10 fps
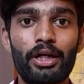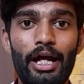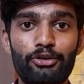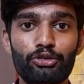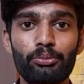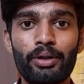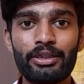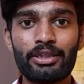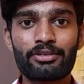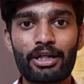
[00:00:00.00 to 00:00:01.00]
एक्चुअल में
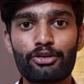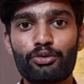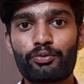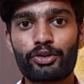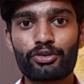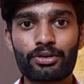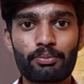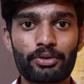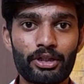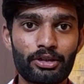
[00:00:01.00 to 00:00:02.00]
ये सारे जो वीडियोस आप
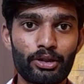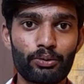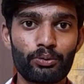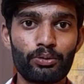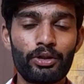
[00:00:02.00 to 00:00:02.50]
देखते हो